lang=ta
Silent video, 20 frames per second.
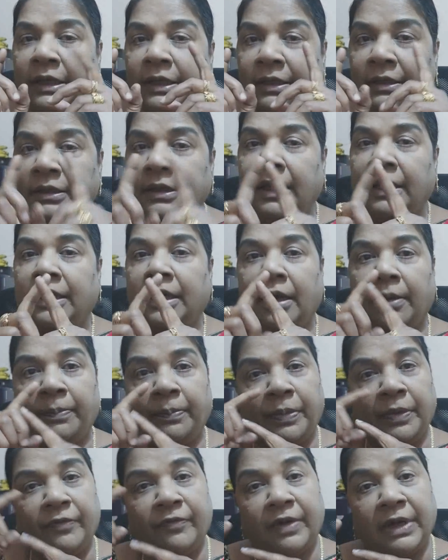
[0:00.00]
இந்த
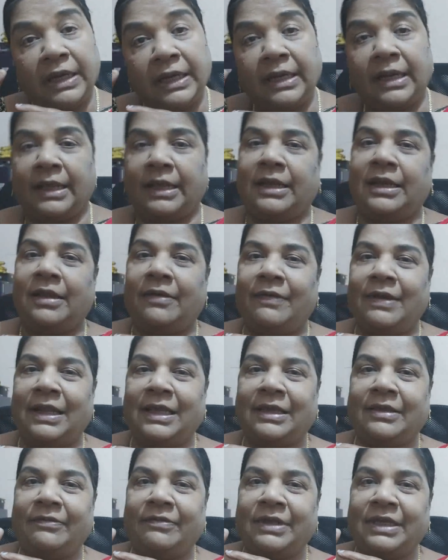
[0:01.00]
கப்பு வெளியில் என்ன
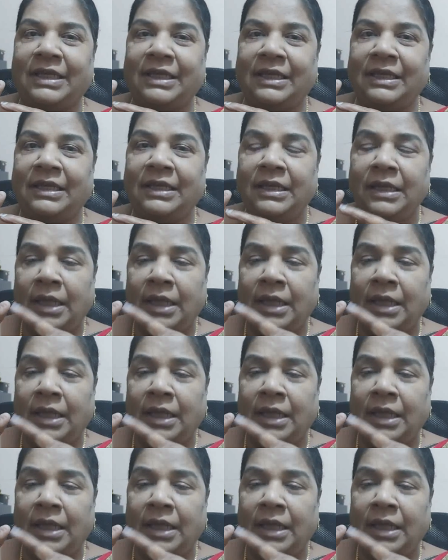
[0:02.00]
விலைக்கு விற்கி